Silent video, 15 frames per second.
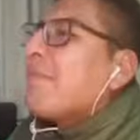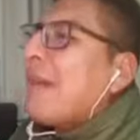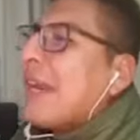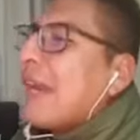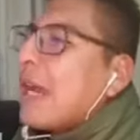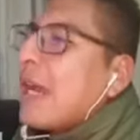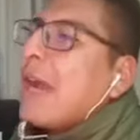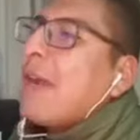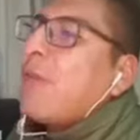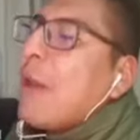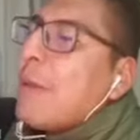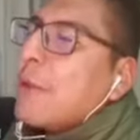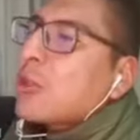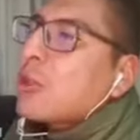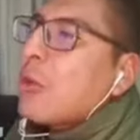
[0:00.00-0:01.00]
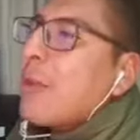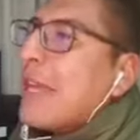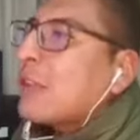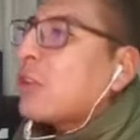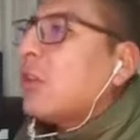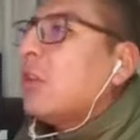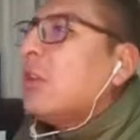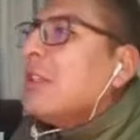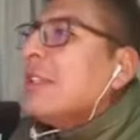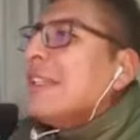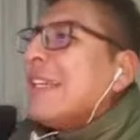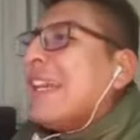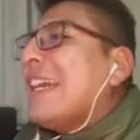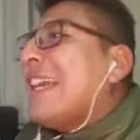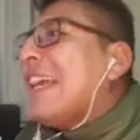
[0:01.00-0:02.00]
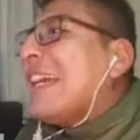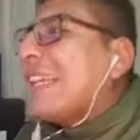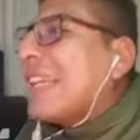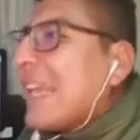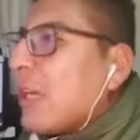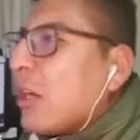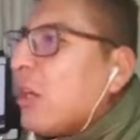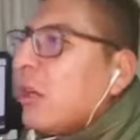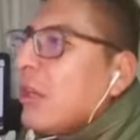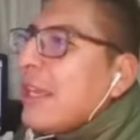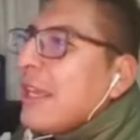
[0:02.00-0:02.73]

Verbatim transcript: para Flavio Robato, el arquero,